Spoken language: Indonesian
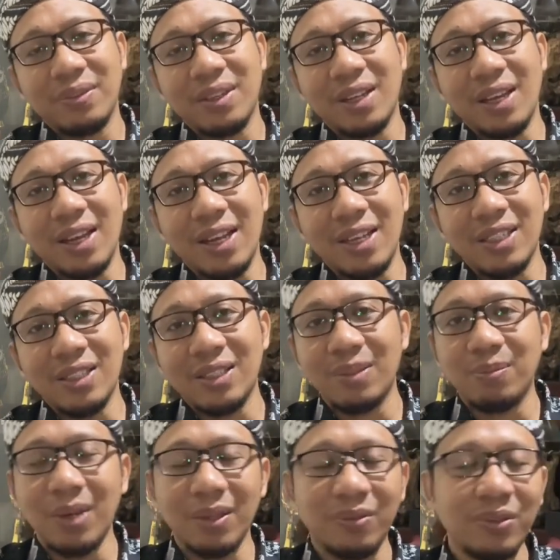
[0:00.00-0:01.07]
Ya,
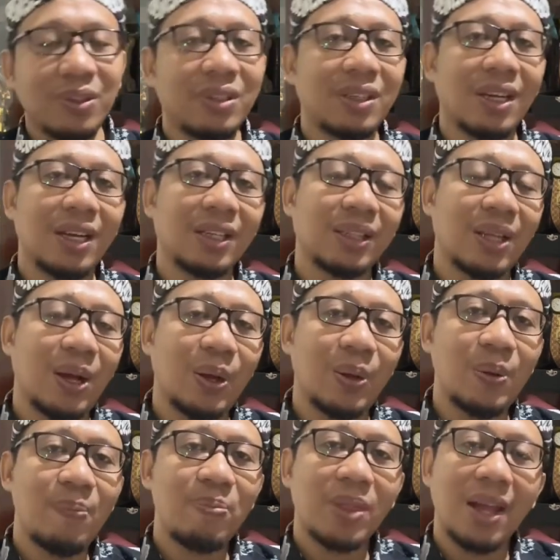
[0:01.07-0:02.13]
smartphone
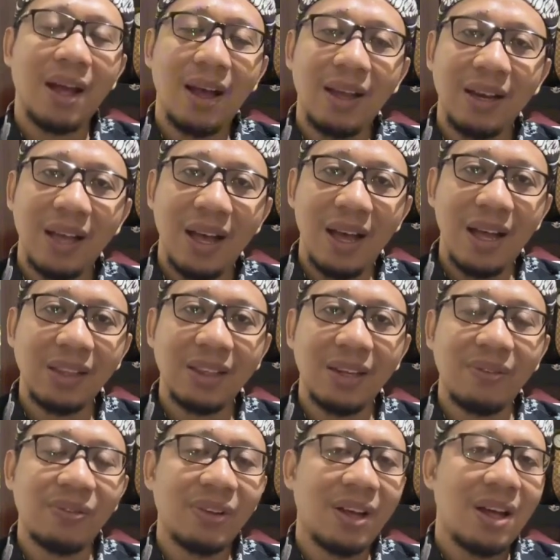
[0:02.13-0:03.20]
atau al-hatif
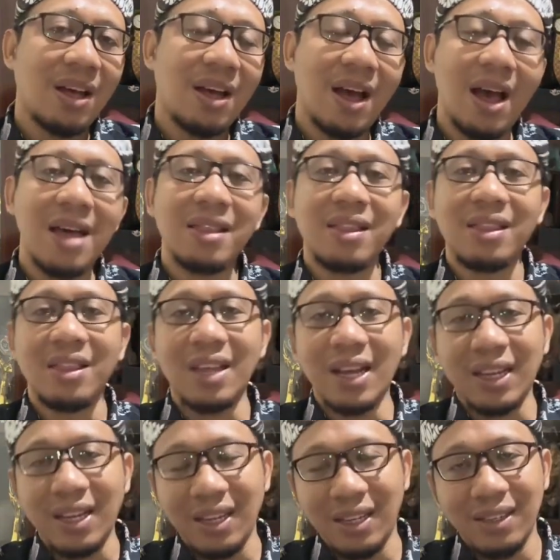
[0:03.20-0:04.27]
al
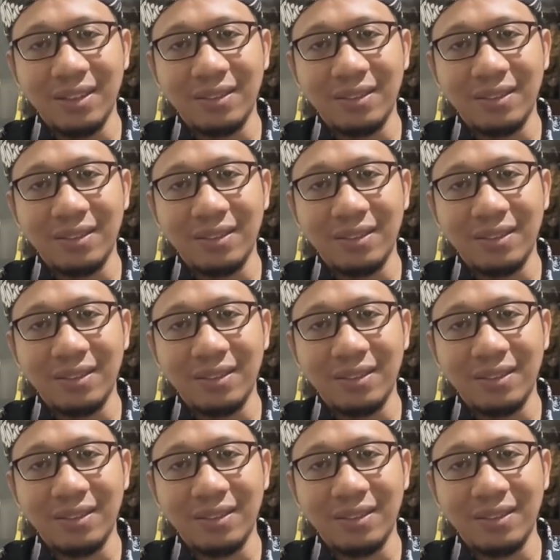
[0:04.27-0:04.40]
dhaki